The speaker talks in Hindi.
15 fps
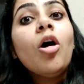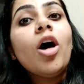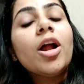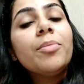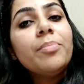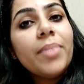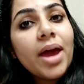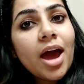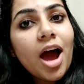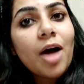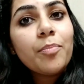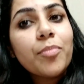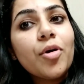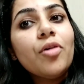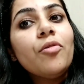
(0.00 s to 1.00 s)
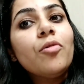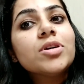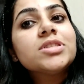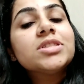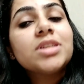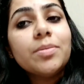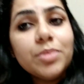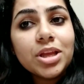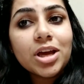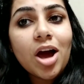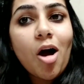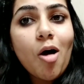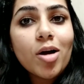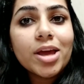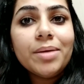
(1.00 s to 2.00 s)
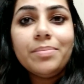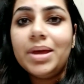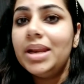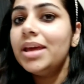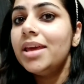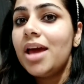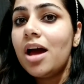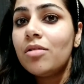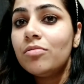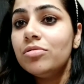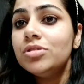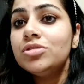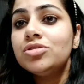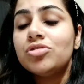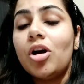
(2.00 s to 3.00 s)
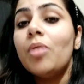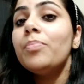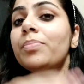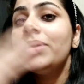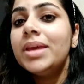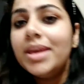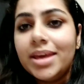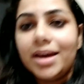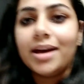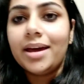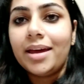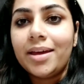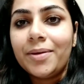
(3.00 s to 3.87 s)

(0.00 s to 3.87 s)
और मैं आपको वो सब दिखाऊंगी मैंने क्या कुछ शॉप किया